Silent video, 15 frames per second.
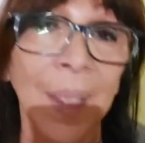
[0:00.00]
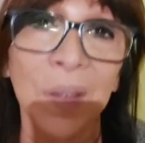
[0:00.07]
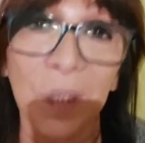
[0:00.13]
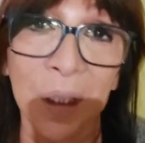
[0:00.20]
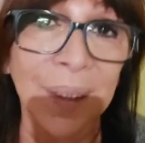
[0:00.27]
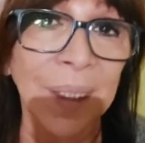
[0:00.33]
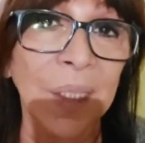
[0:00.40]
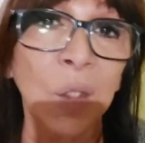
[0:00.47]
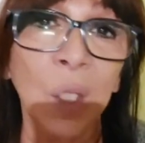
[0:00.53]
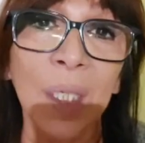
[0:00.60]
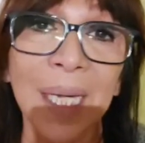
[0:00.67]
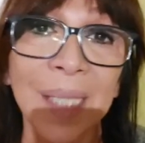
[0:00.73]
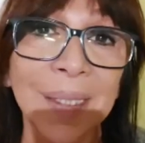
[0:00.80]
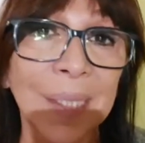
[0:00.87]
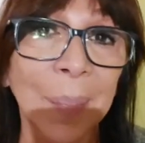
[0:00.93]
C'è scritto
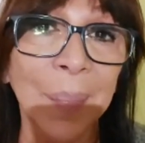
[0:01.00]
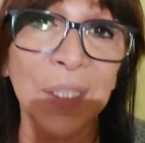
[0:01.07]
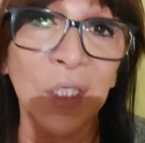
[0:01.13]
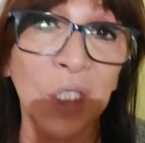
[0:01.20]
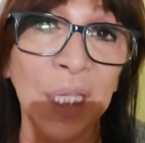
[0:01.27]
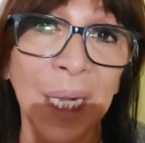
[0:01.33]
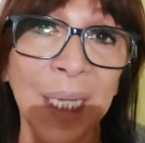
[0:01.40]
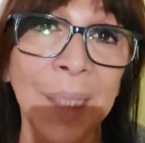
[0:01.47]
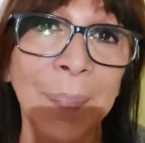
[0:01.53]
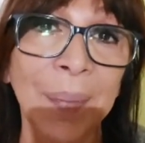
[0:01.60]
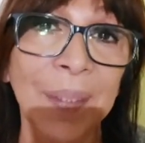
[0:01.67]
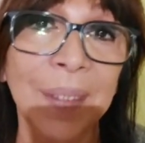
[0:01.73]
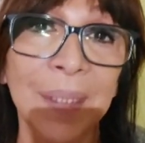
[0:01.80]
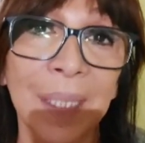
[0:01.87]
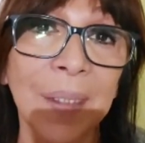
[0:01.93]
grazie a Piccinelli,
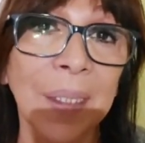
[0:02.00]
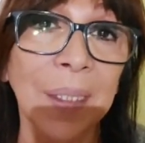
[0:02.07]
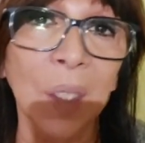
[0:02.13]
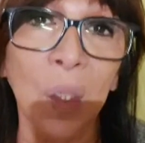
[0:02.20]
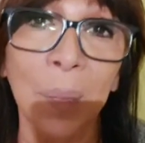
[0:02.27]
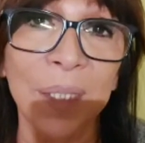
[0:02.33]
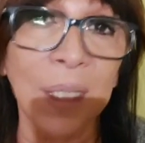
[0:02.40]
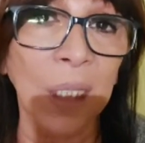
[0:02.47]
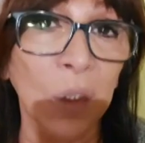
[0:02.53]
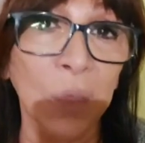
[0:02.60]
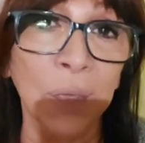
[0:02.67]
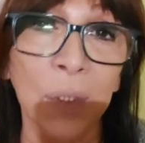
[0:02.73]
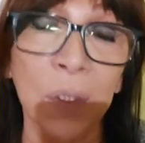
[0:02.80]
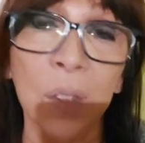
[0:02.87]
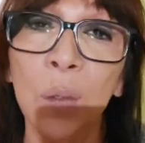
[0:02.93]
presidente del Comitato
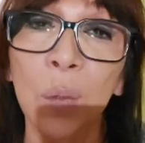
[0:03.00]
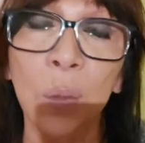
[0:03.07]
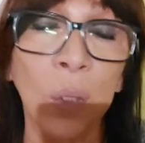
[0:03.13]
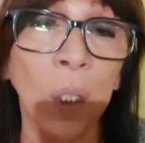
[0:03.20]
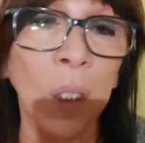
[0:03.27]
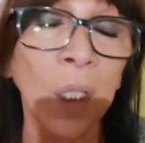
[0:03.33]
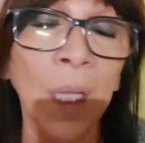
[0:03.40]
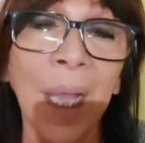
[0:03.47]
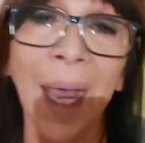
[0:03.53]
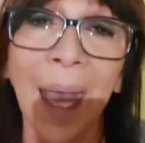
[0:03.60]
Fortitudo.